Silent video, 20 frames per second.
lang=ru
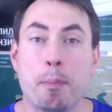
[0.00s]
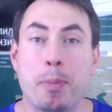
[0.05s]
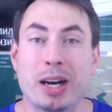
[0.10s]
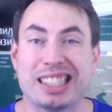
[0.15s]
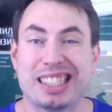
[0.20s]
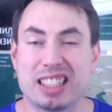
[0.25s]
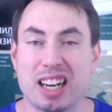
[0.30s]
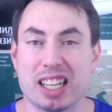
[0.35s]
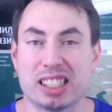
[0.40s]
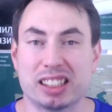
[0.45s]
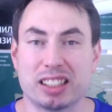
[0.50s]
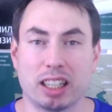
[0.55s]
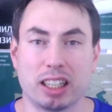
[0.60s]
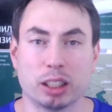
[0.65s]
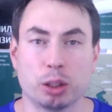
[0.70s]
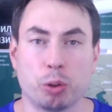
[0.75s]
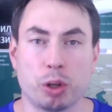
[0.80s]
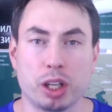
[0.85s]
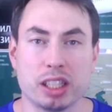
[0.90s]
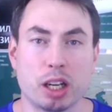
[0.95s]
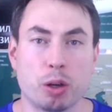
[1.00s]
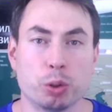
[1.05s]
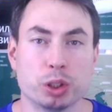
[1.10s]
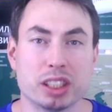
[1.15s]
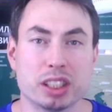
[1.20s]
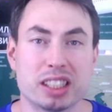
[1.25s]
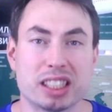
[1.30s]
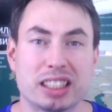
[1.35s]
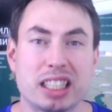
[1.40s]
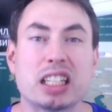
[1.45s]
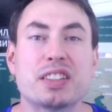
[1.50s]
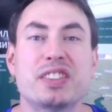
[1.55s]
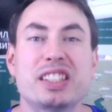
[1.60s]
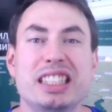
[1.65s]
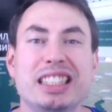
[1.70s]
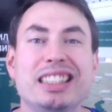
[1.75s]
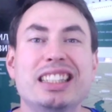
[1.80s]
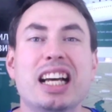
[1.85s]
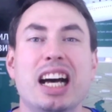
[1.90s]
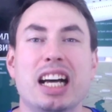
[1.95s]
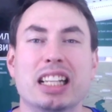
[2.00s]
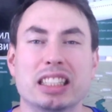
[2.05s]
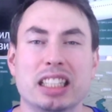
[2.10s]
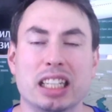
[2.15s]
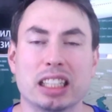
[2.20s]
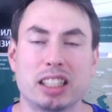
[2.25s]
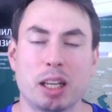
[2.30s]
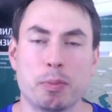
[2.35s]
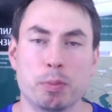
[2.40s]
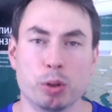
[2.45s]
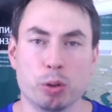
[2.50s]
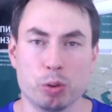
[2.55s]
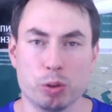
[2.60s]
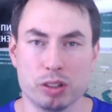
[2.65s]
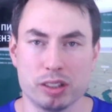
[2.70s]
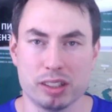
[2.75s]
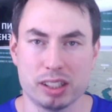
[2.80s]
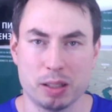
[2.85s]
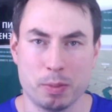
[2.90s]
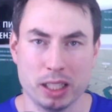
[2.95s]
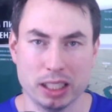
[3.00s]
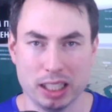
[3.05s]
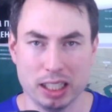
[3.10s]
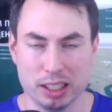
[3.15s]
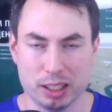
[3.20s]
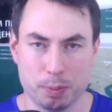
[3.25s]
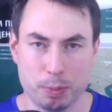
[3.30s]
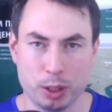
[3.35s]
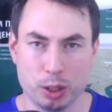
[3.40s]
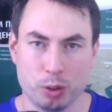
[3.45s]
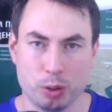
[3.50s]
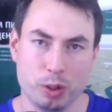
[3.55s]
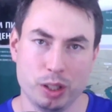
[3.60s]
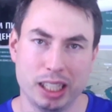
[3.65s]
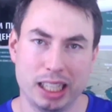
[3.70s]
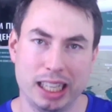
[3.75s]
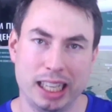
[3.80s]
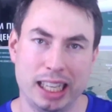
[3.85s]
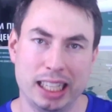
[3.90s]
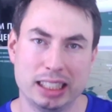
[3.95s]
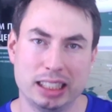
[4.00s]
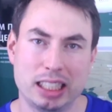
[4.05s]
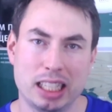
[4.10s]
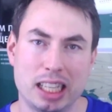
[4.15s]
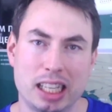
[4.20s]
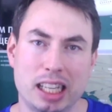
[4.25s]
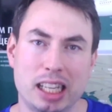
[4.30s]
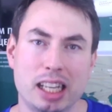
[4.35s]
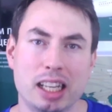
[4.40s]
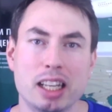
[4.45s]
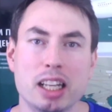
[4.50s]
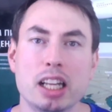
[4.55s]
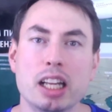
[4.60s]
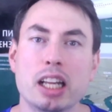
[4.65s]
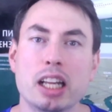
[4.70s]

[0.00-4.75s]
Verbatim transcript: Подсказка, которая находится, как всегда, на табло за моей спиной, это